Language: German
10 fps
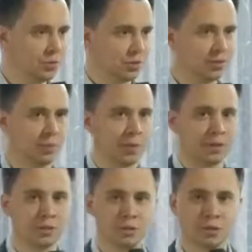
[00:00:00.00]
musste
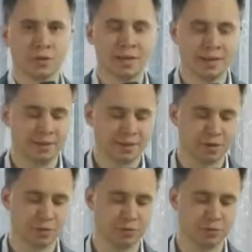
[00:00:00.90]
sich praktisch einen neuen Kalender